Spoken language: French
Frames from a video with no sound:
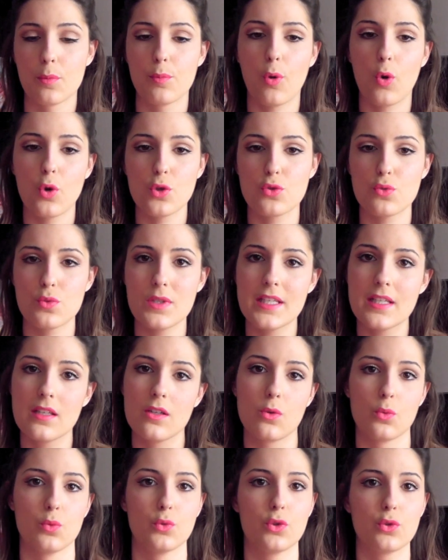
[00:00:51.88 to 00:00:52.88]
produits
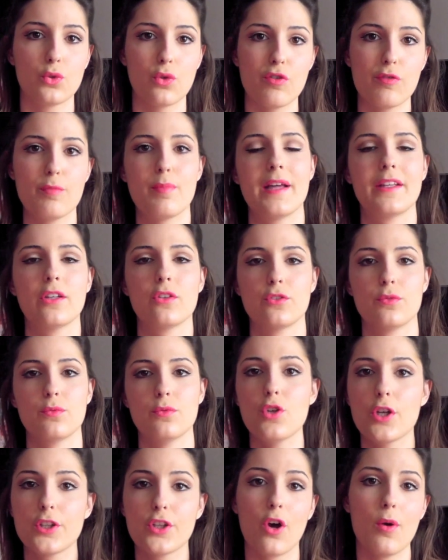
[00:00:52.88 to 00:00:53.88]
qu'on ne trouve pas dans
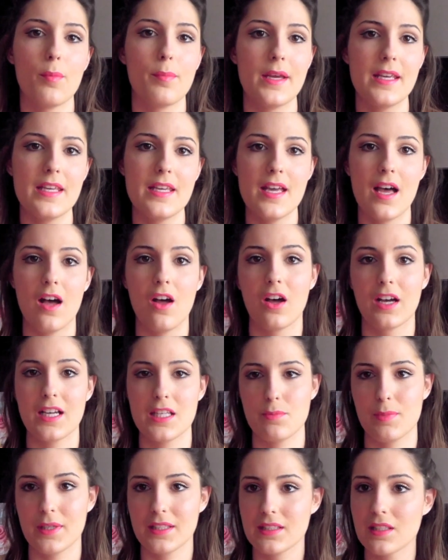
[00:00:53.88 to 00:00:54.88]
notre pays
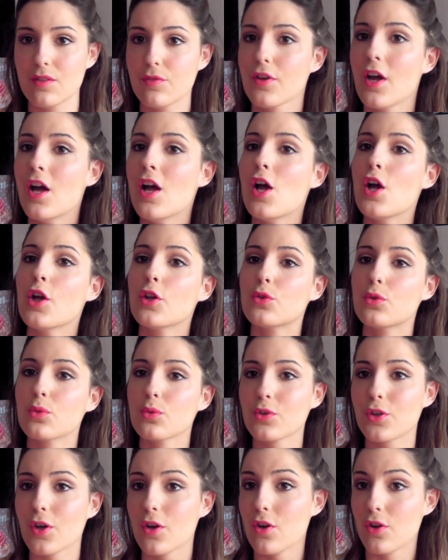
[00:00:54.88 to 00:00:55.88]
respectif
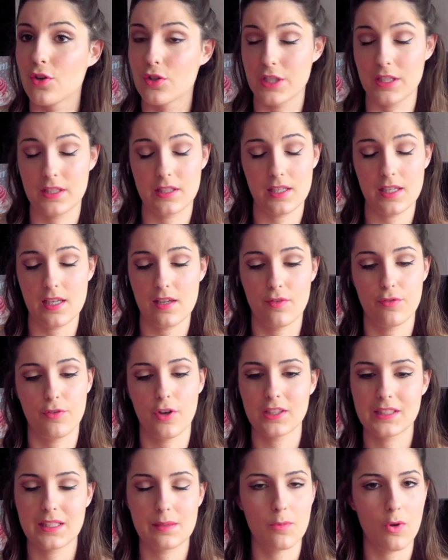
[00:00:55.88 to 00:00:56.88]
donc j'étais
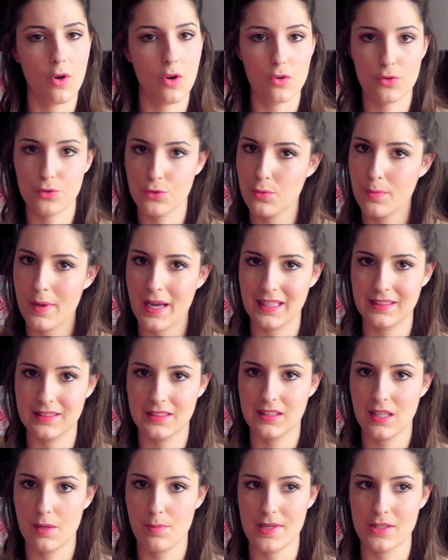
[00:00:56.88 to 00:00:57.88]
forcément super
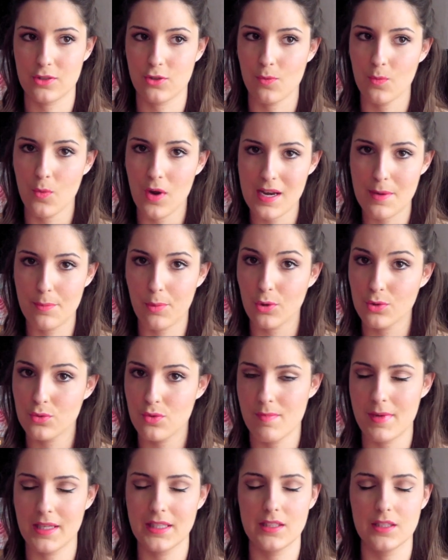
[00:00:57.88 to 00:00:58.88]
excitée parce que moi les
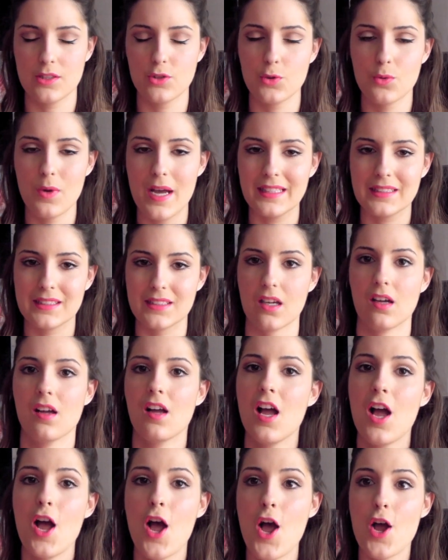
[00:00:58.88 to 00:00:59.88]
produits made in US
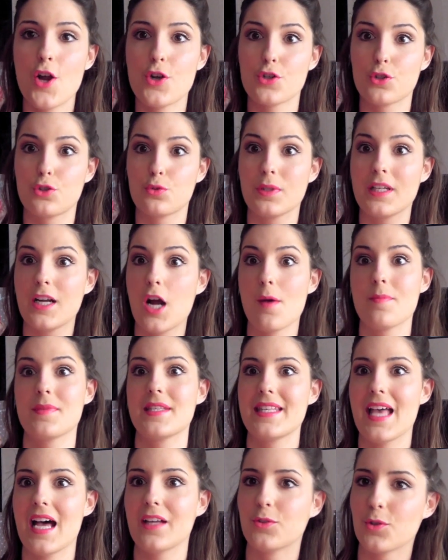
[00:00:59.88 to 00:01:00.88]
je suis comme
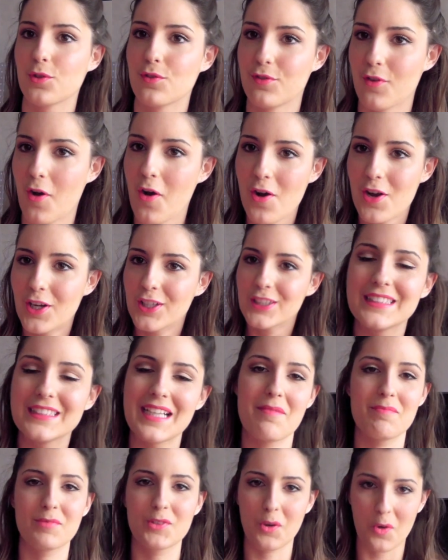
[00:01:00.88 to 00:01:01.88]
ça devant,
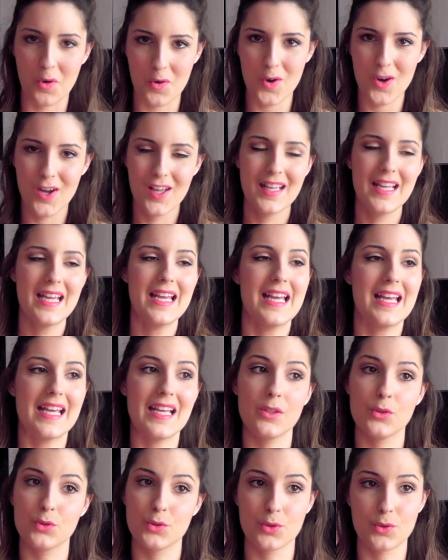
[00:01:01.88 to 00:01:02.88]
j'aime trop.
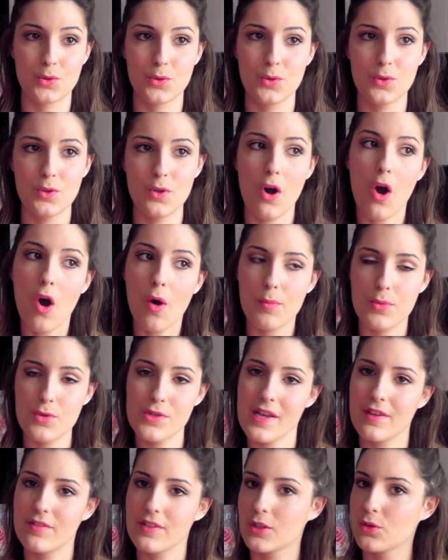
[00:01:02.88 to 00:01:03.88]
Et du coup, en
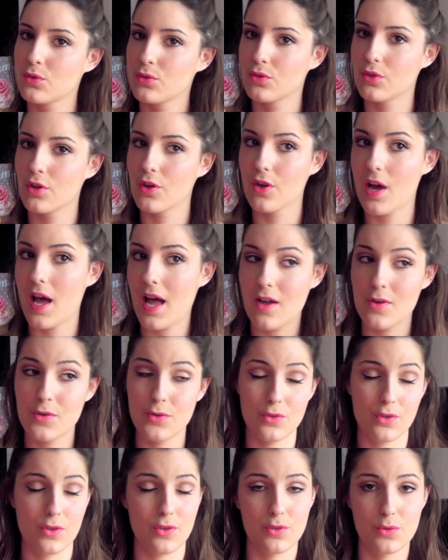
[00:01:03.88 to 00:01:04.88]
plus avec une,
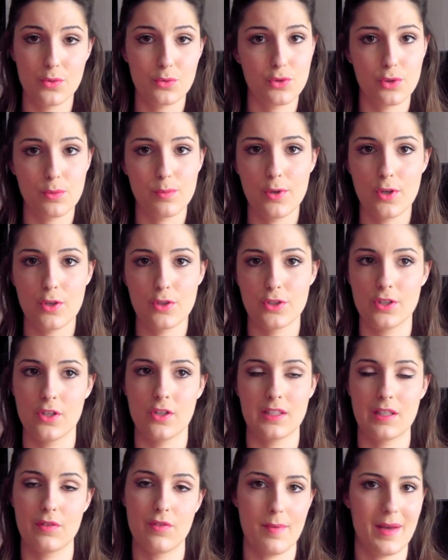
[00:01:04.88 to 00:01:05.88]
youtubeuse
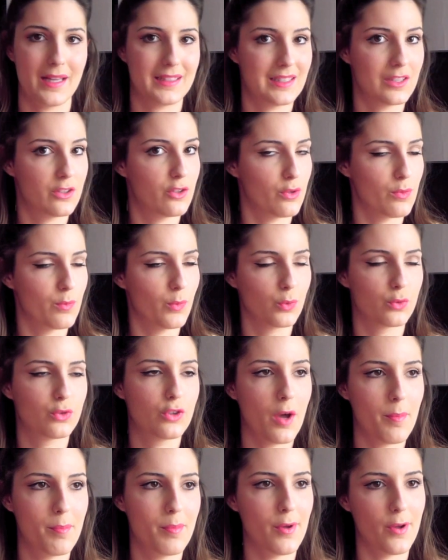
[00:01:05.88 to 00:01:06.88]
qui fait partie de mon
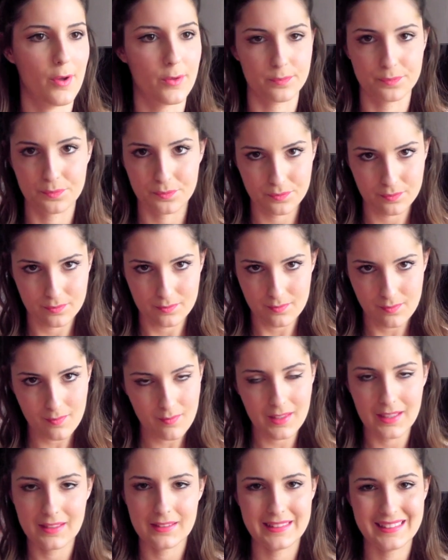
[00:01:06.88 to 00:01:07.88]
top... Euh,
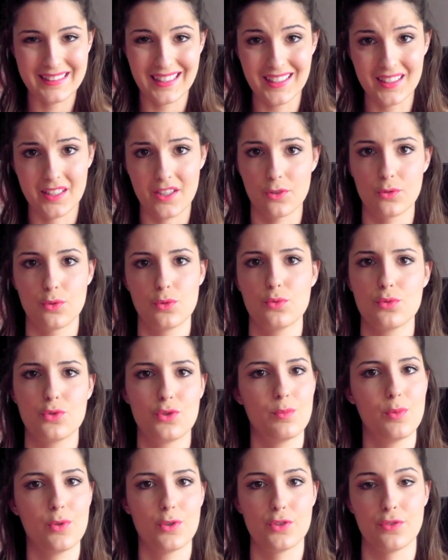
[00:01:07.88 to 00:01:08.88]
5 de
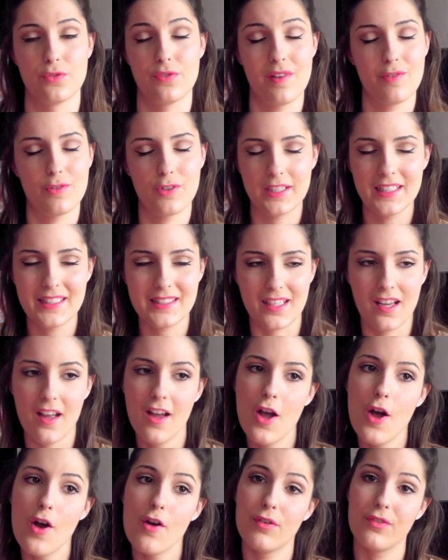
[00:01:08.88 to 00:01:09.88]
youtubeuses favorites,
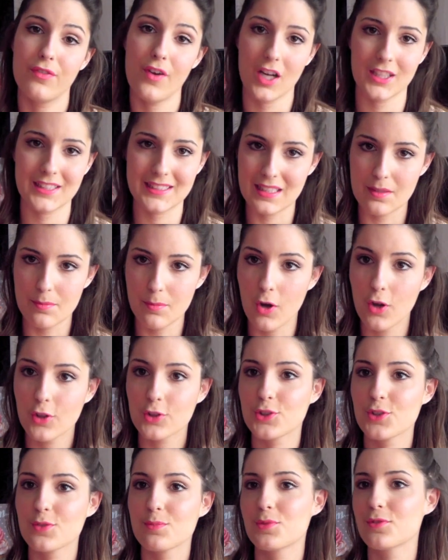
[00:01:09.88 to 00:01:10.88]

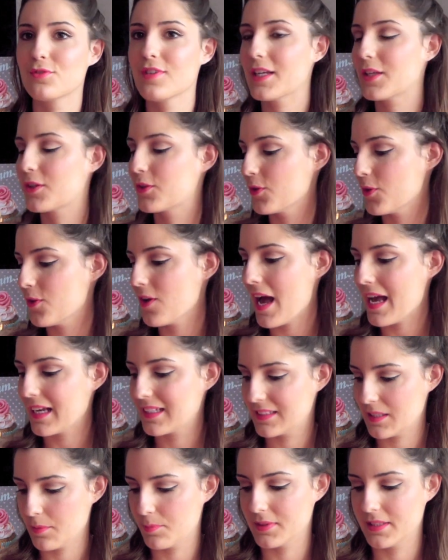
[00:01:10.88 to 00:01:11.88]
forcément je ne pouvais que
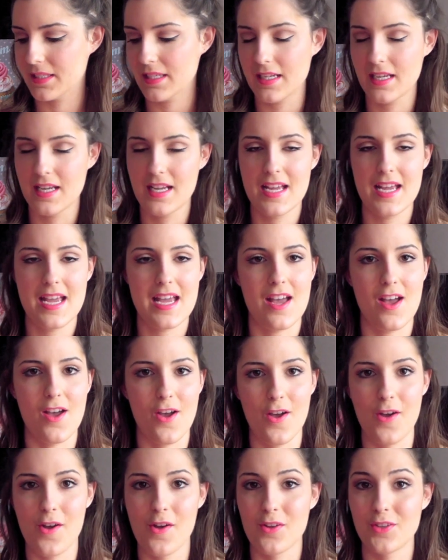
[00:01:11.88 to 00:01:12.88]
accepter
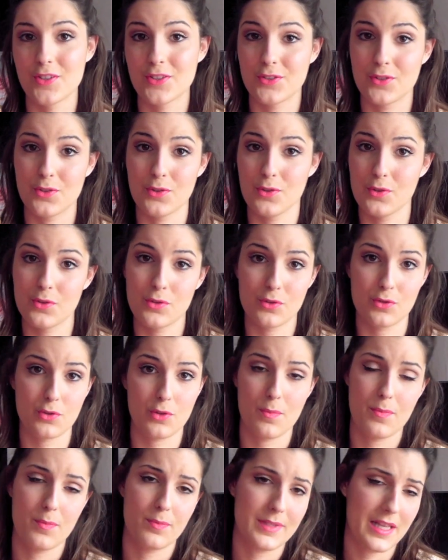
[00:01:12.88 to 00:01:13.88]
euh,
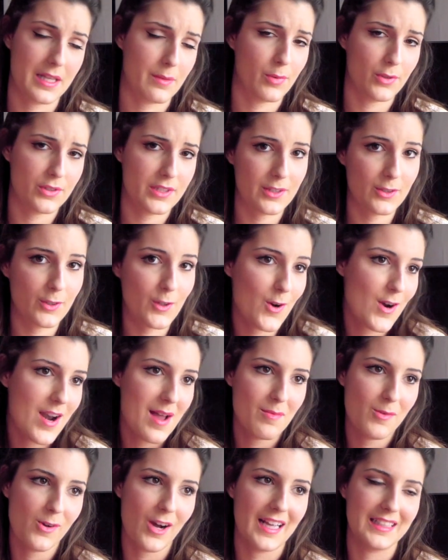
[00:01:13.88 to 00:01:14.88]
cette petite
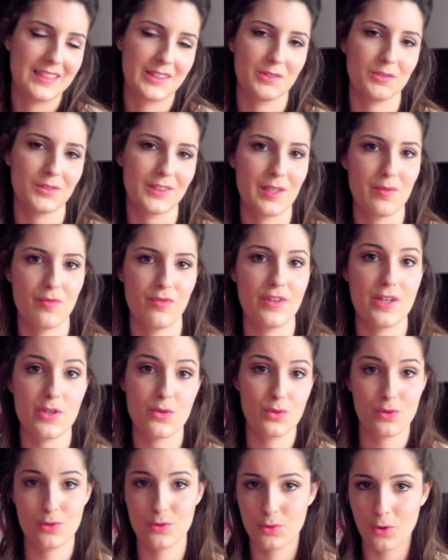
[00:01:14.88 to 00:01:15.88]
collaboration qui me fait
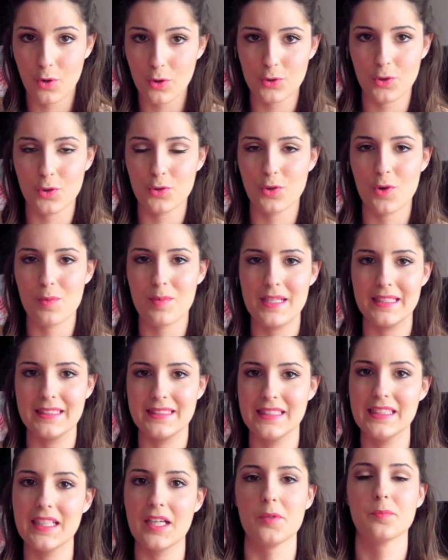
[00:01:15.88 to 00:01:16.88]
juste trop trop trop
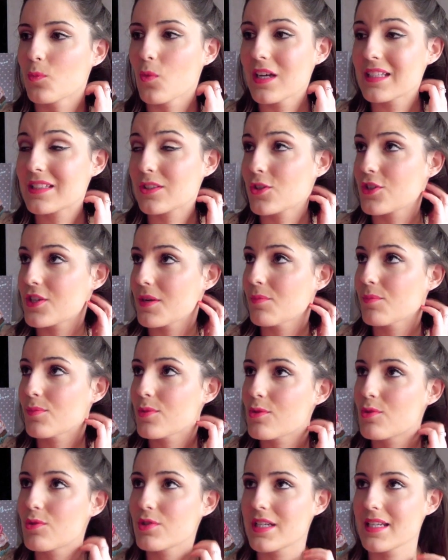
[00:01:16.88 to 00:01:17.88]
plaisir. Moi ce que j'aime
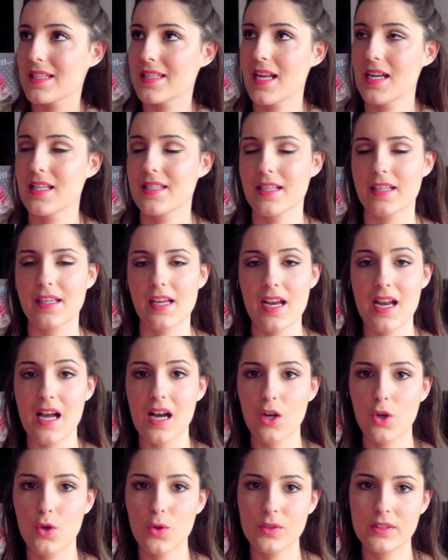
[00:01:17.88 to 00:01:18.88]
beaucoup chez elle c'est qu'elle a
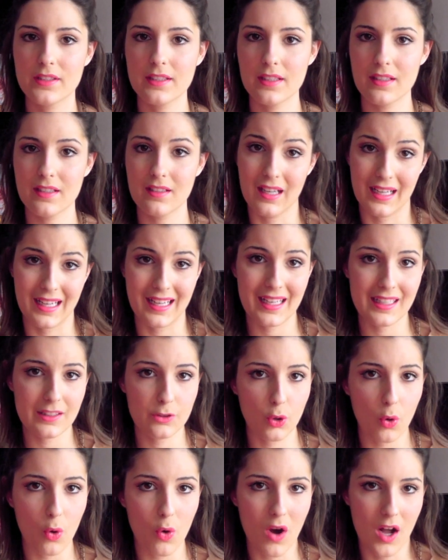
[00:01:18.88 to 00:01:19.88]
un côté
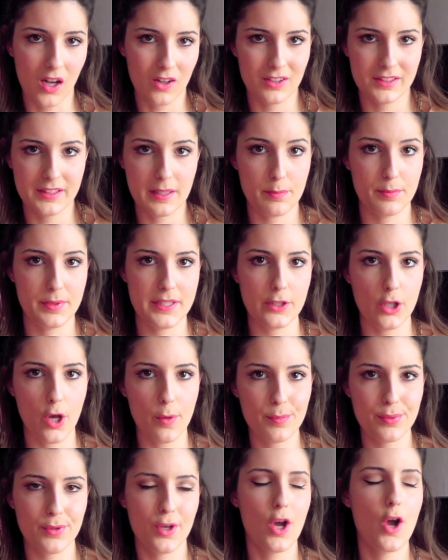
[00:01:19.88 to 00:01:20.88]
rétro, un côté
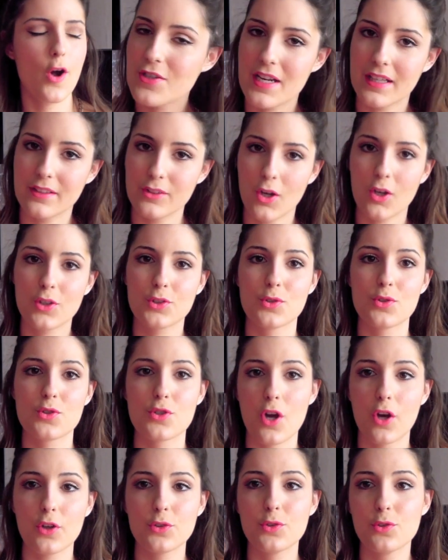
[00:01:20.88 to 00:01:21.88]
pin-up. J'adore ce
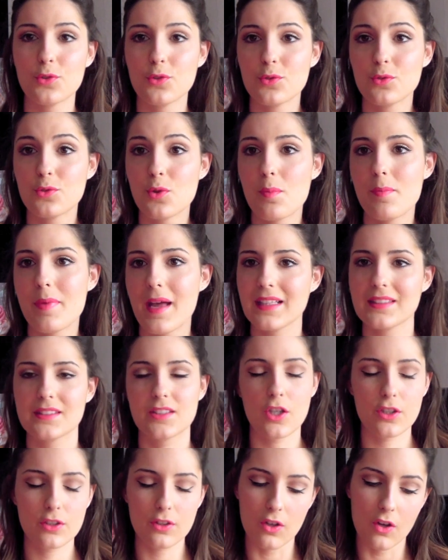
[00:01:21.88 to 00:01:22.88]
genre de, de,
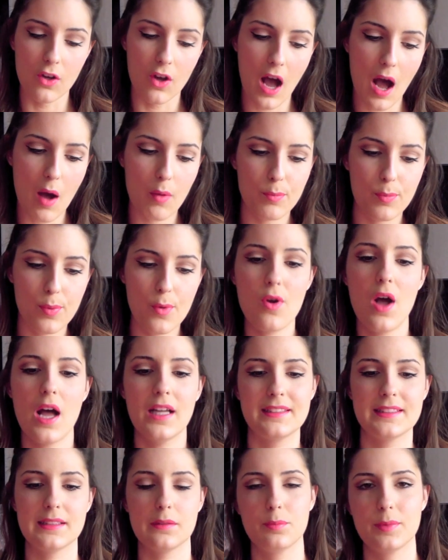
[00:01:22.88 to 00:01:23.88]
personnes euh, un peu
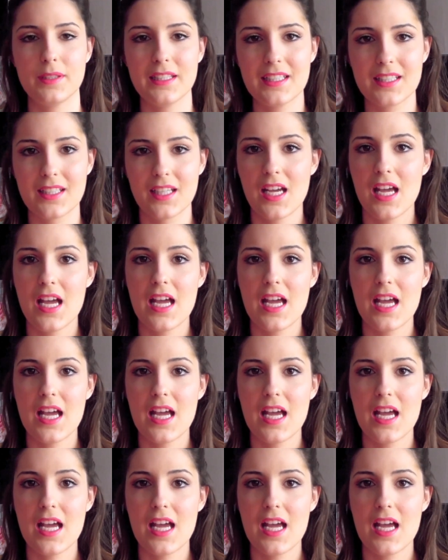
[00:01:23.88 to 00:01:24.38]
atypiques